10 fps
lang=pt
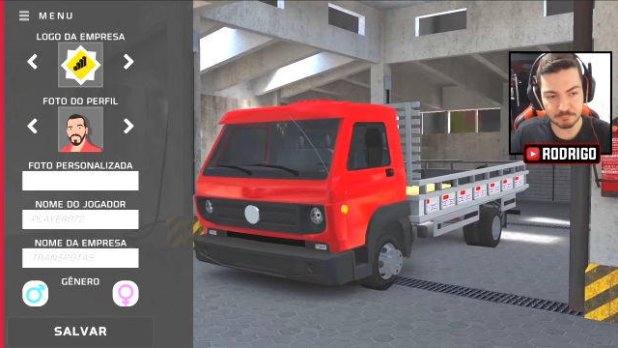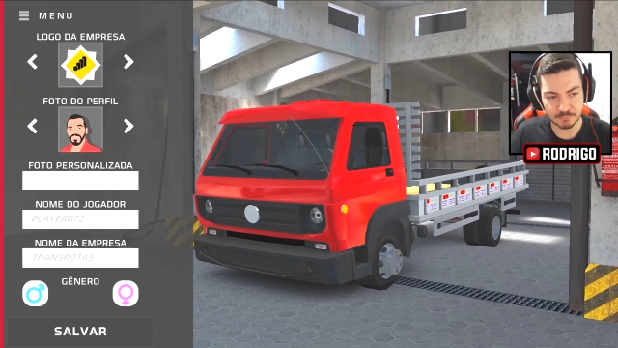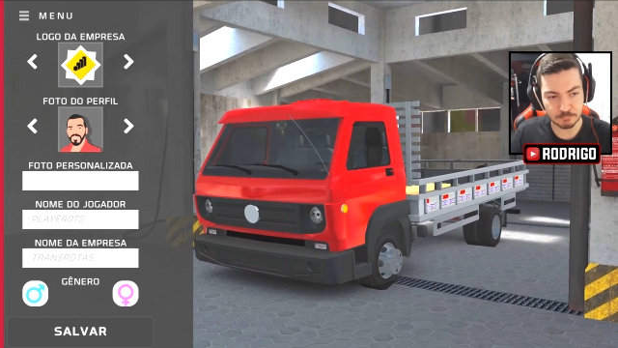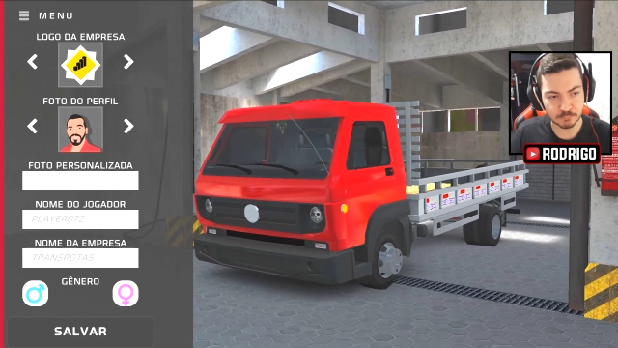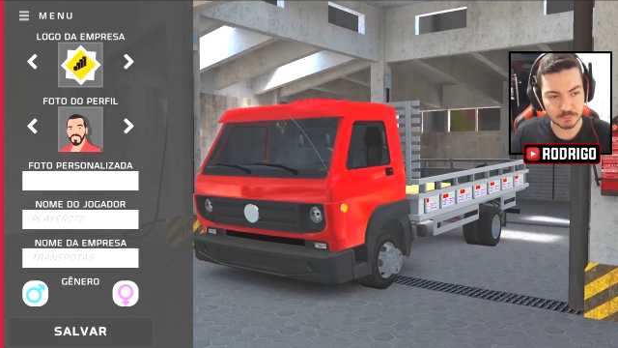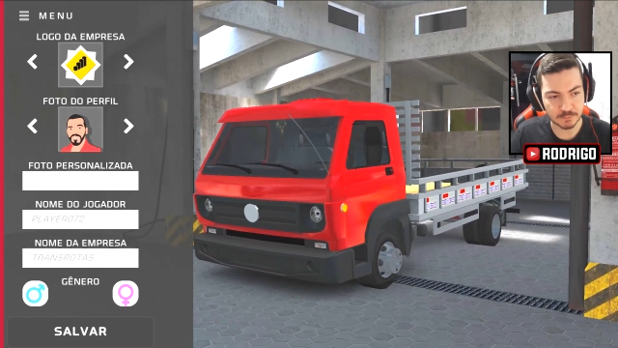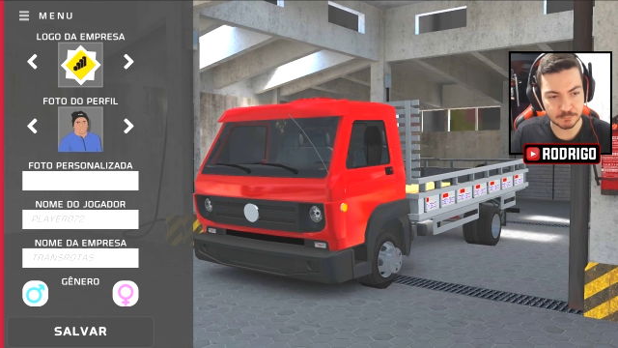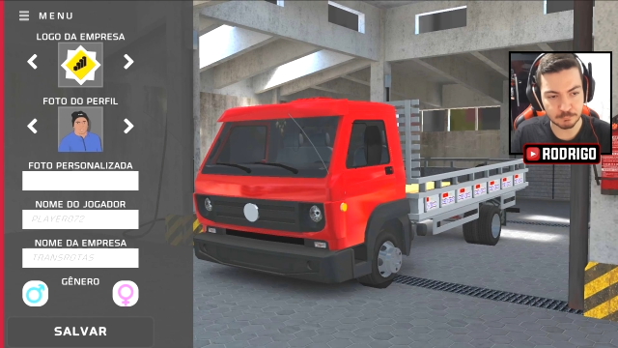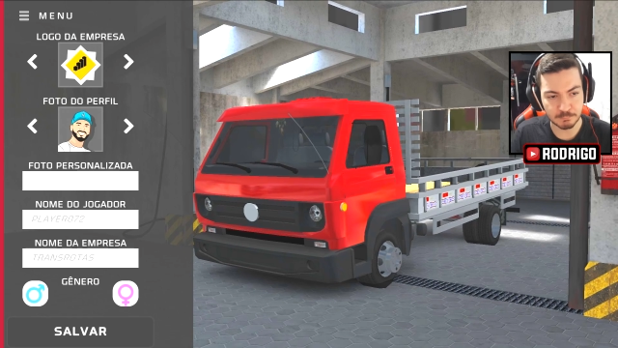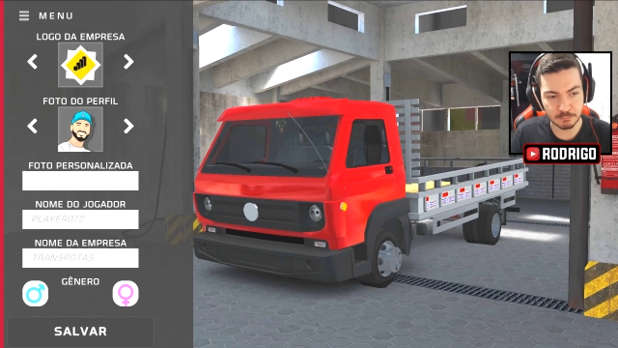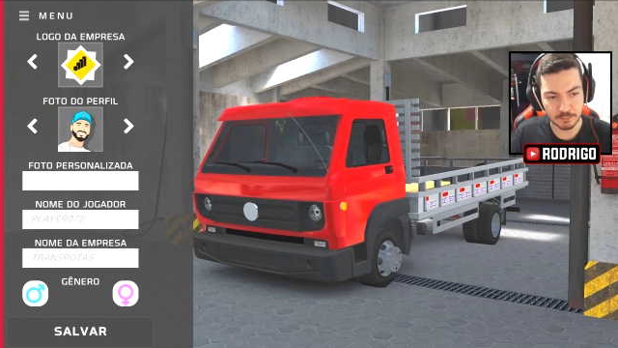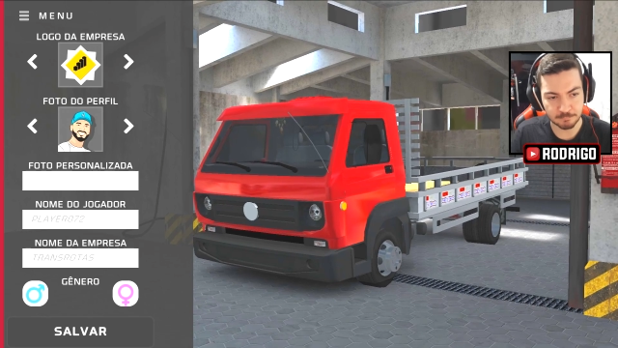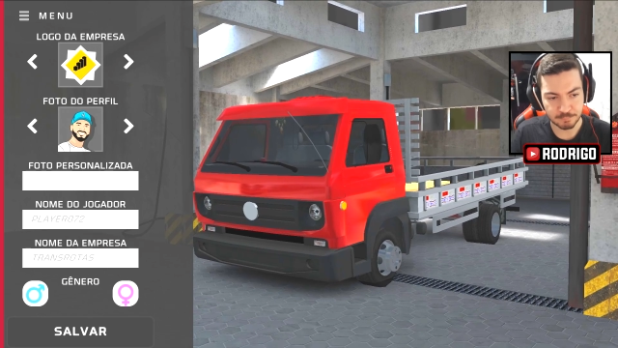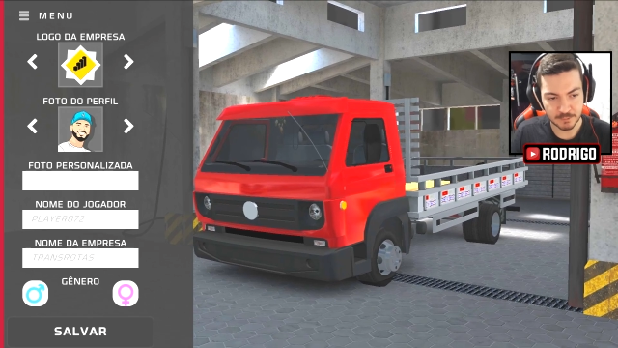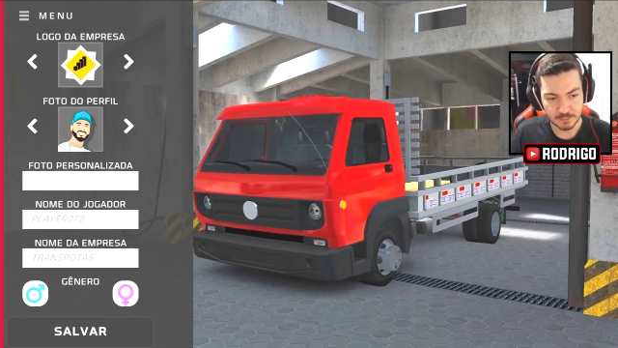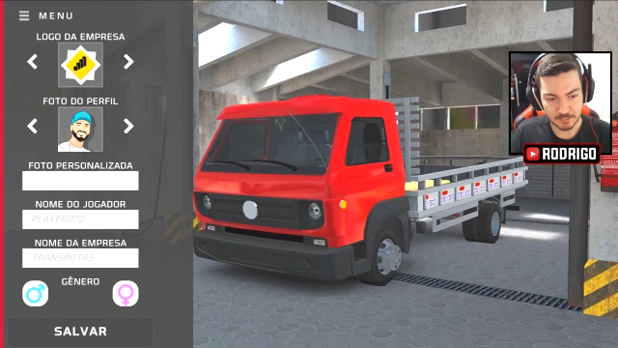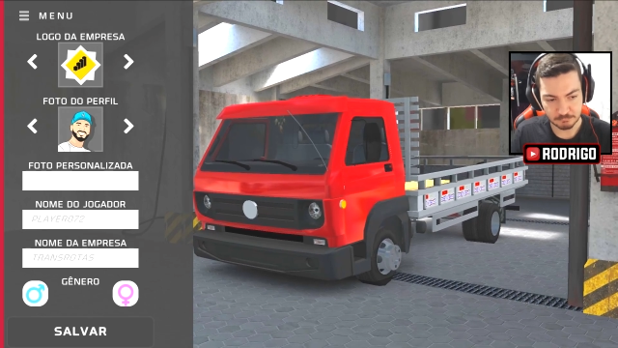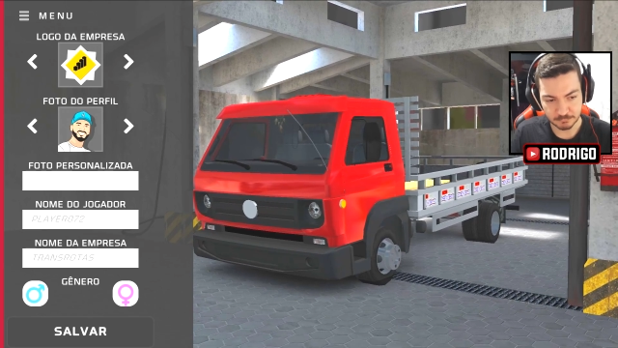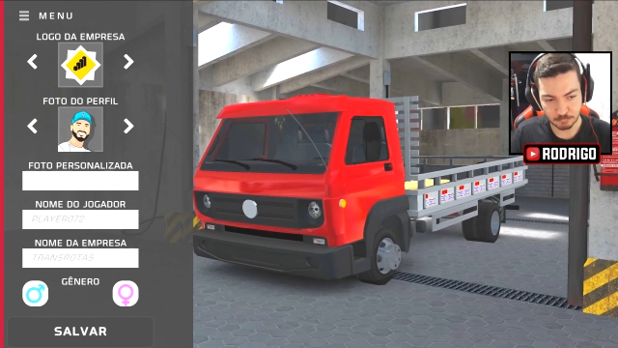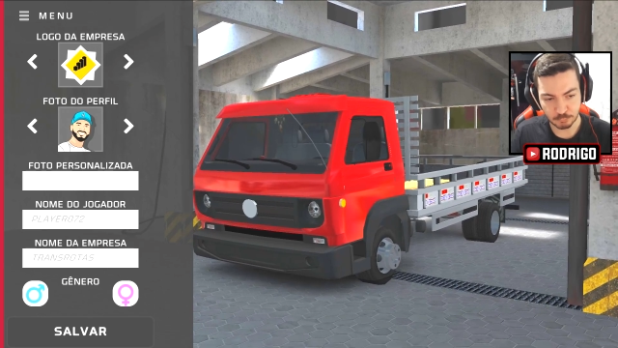vou estar tá mudando aqui o meu, ó,
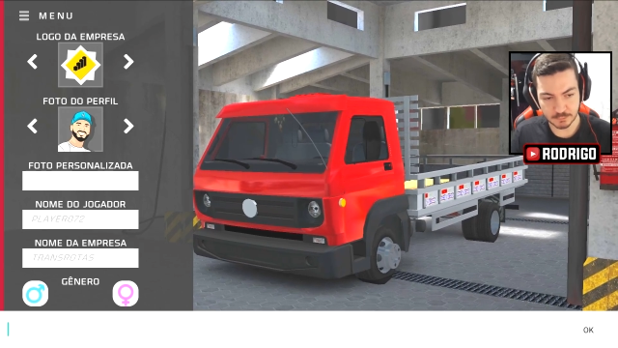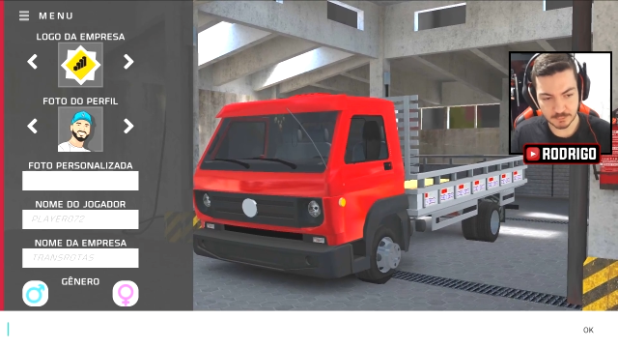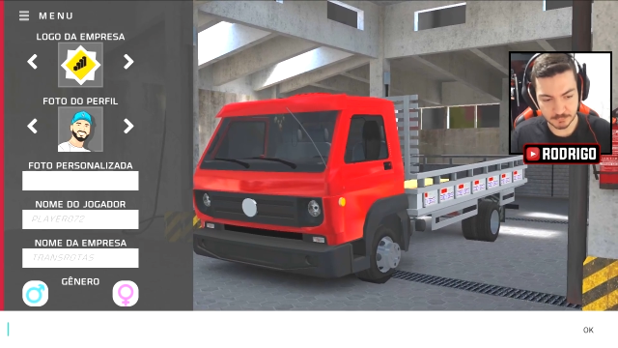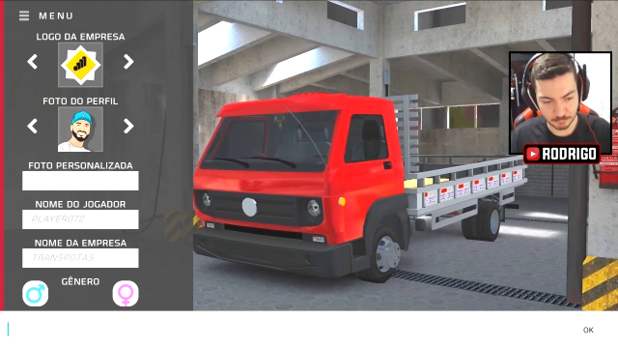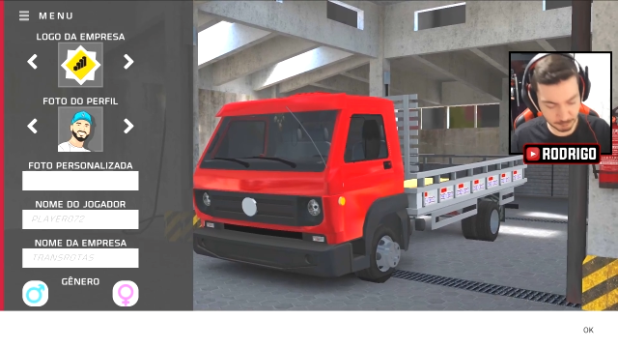vou estar tá colocando aqui o